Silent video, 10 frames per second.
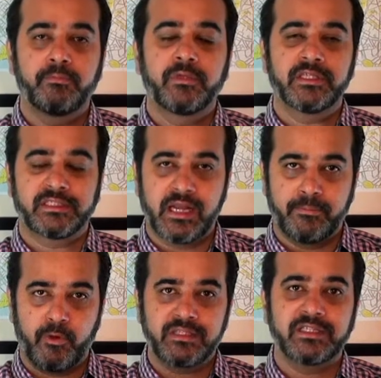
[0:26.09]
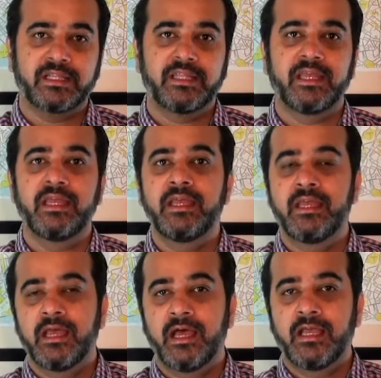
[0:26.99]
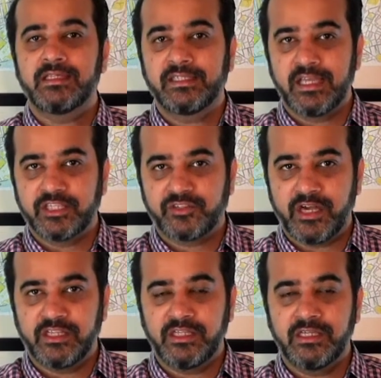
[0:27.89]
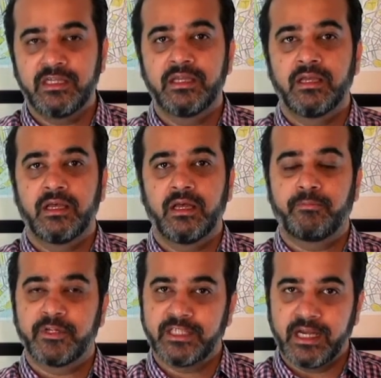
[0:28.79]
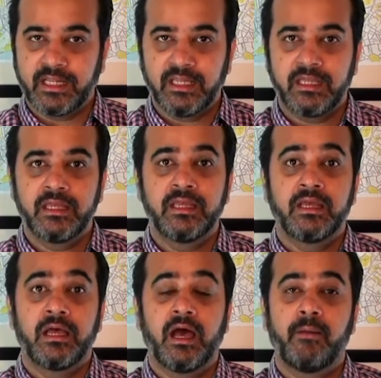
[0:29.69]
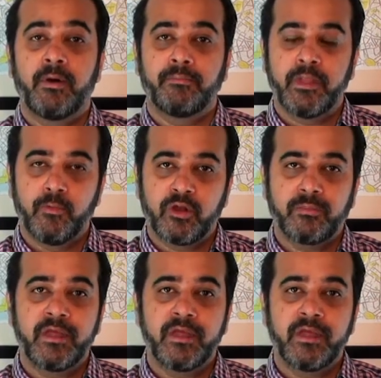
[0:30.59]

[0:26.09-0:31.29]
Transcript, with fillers: किस तरह पहुंच सकते हैं इसकी एक स्ट्रेटजी प्रेजेंट की हम अपने मुल्क में